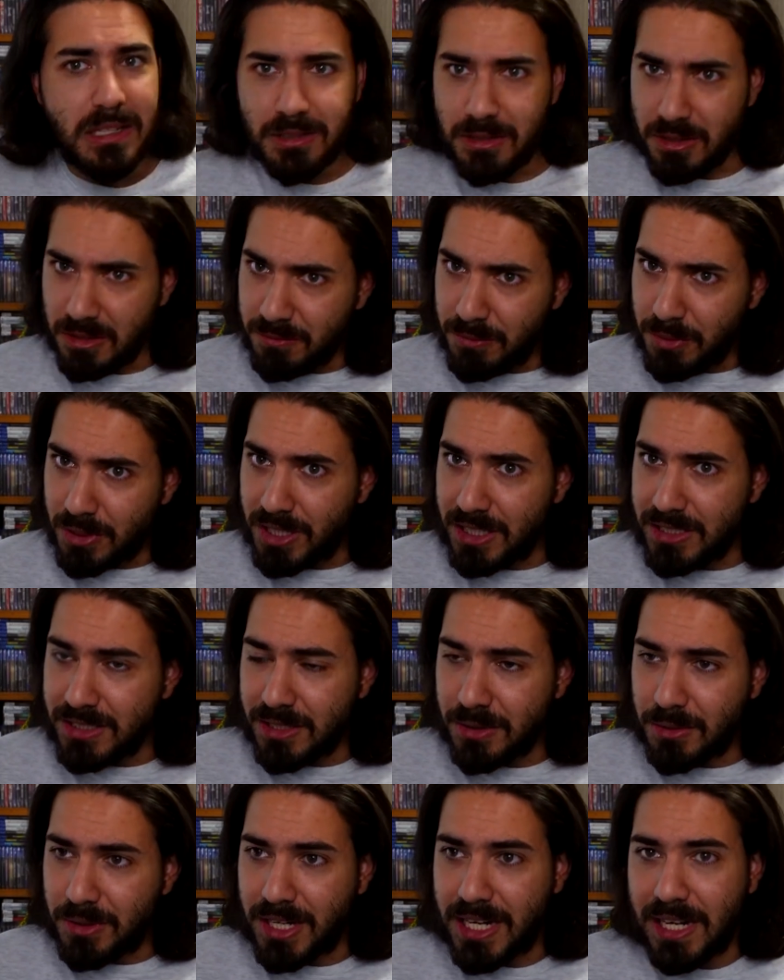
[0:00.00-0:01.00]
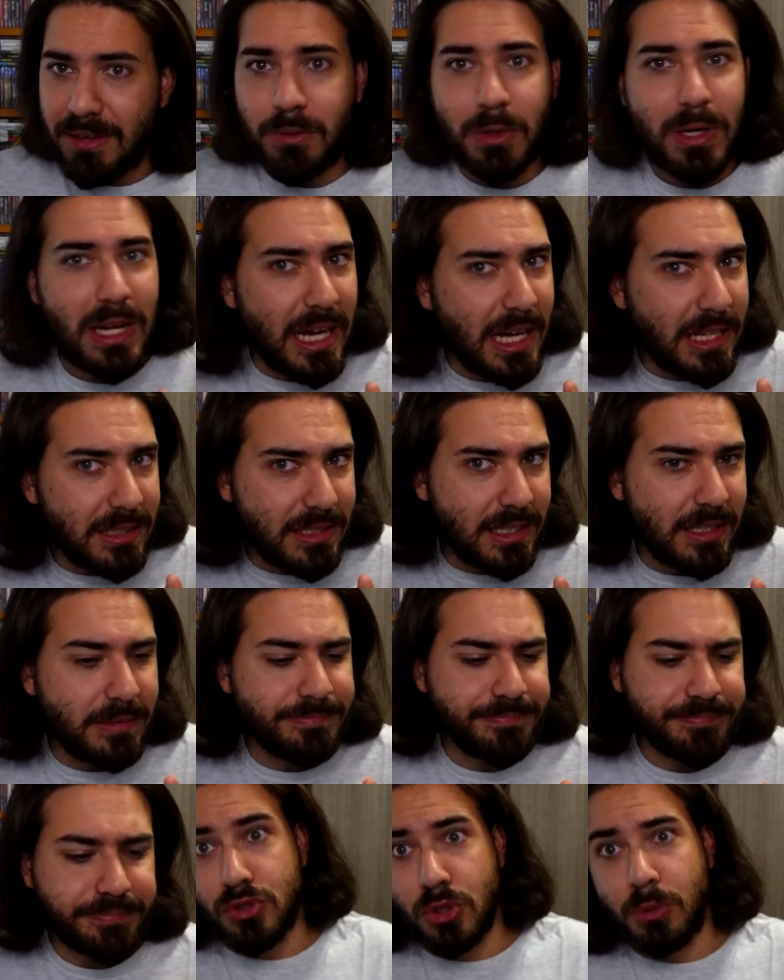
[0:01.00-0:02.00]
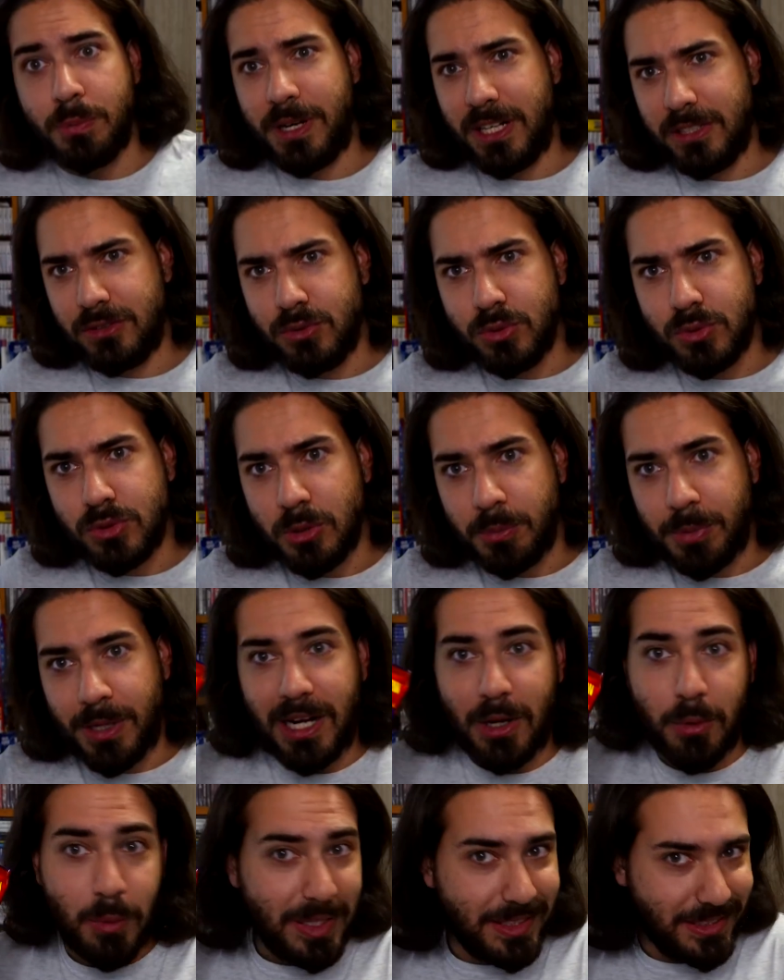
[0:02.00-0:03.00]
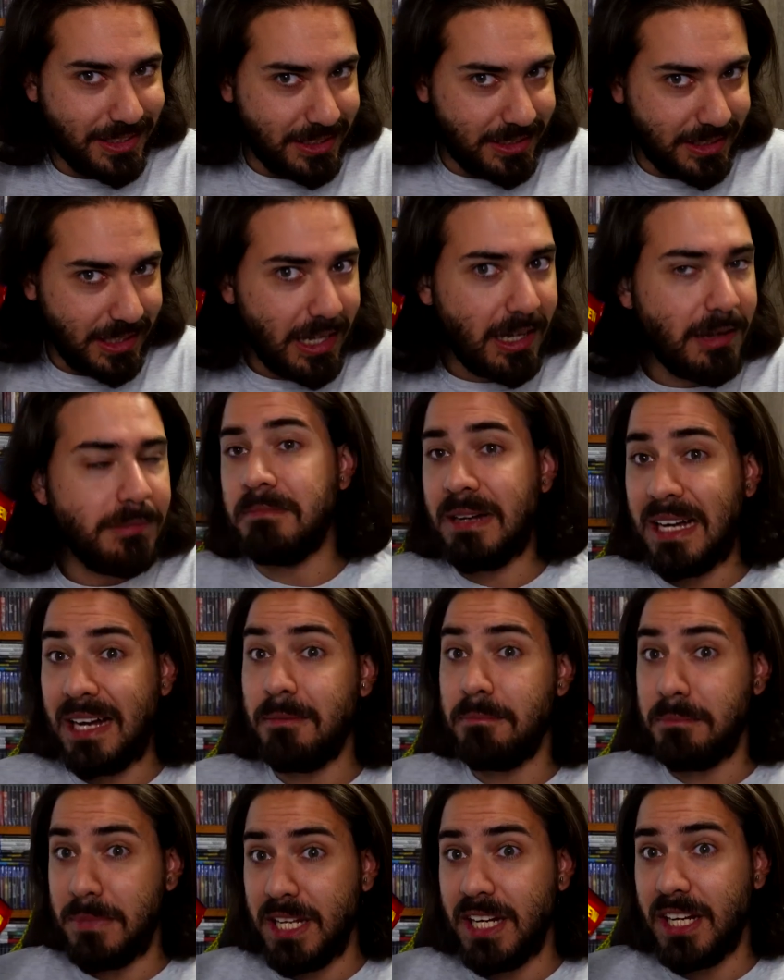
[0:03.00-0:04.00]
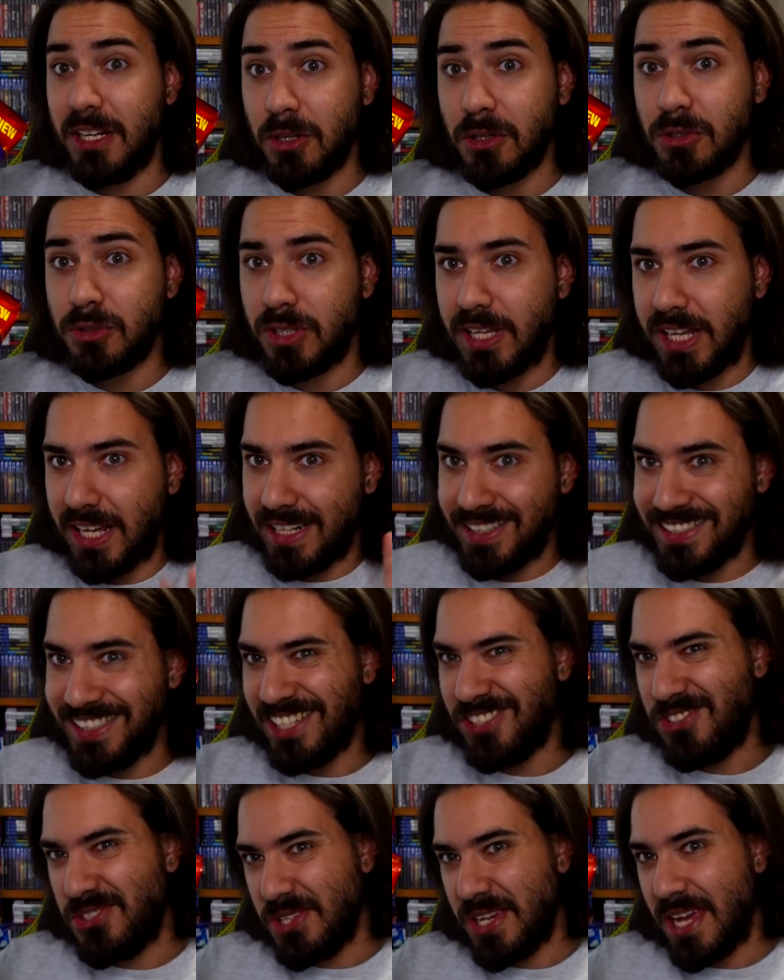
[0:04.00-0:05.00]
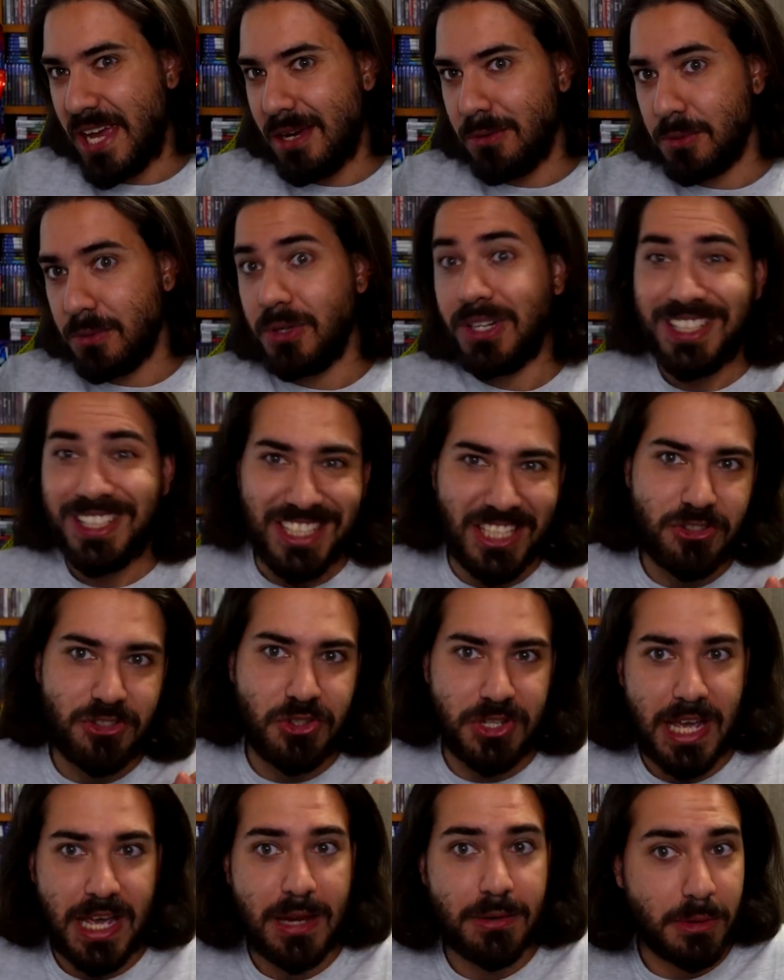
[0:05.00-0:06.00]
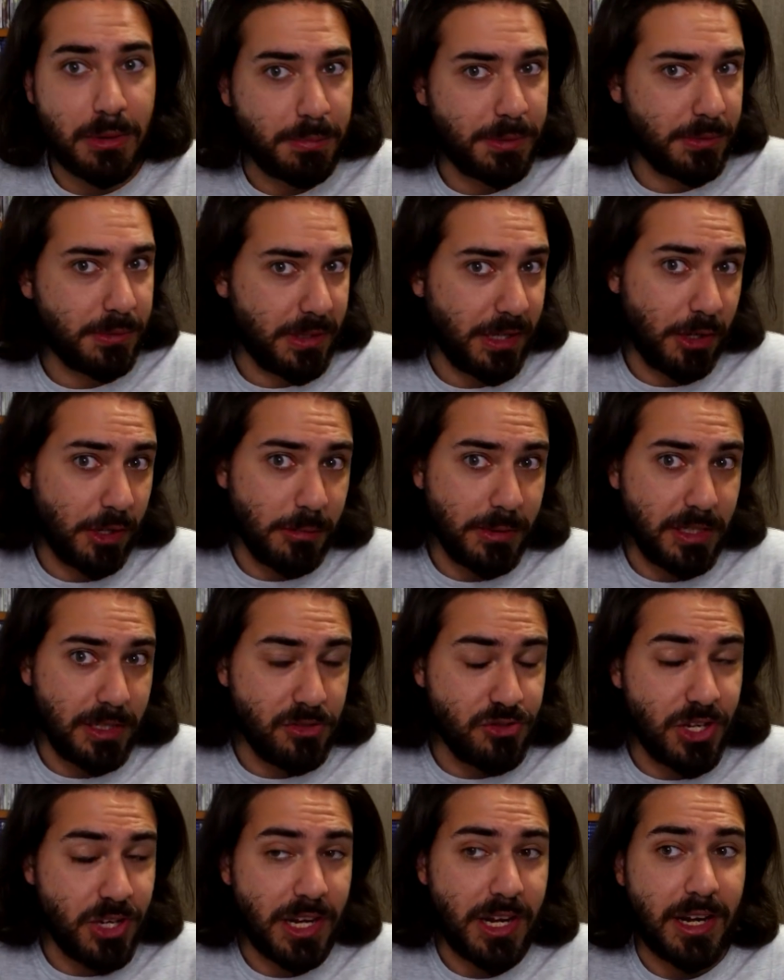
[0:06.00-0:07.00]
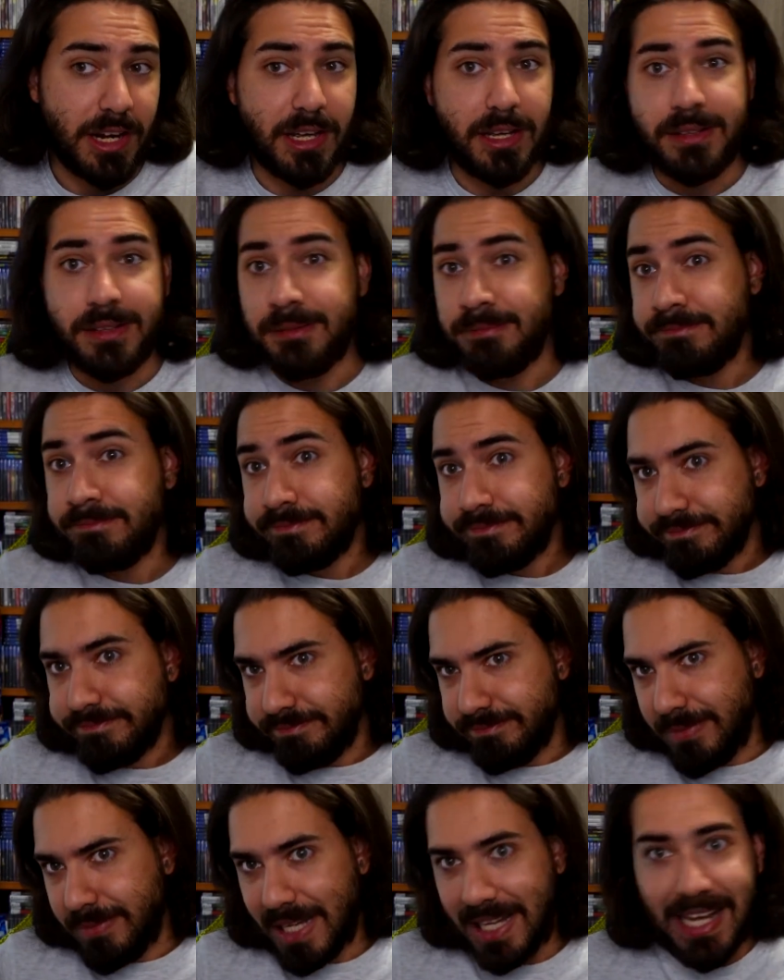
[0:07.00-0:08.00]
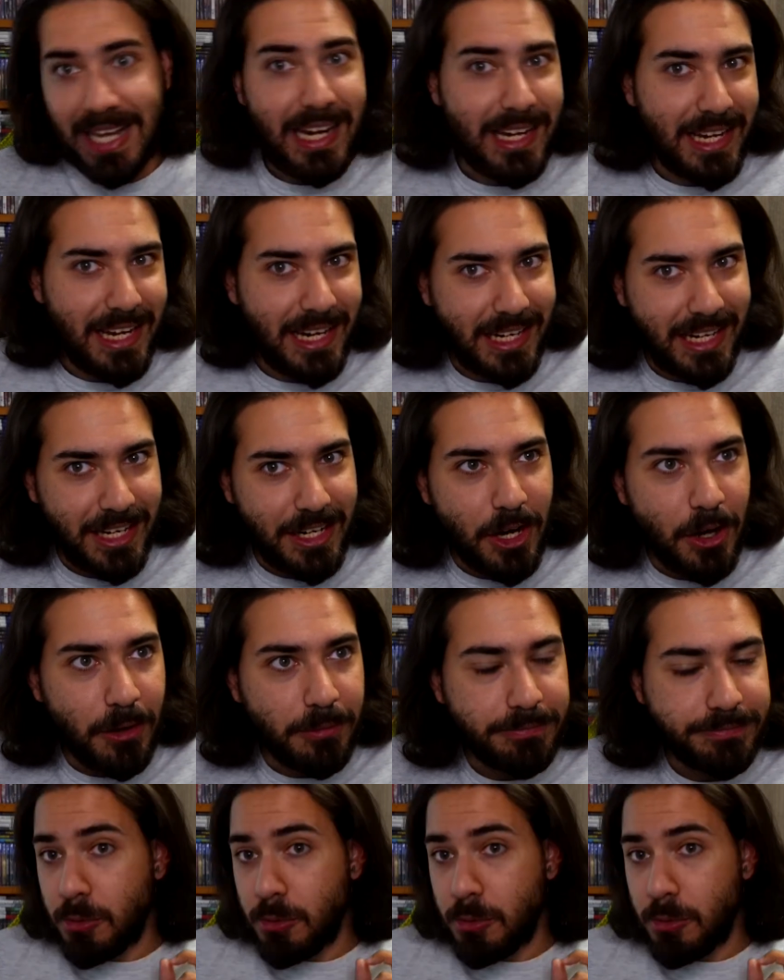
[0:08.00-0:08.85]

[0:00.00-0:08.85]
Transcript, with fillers: Non vorrei dire una cavolata, soprattutto per la quantità, ma mi ricordo che era 10 euro e 10 euro per una roba del genere, magari anche no.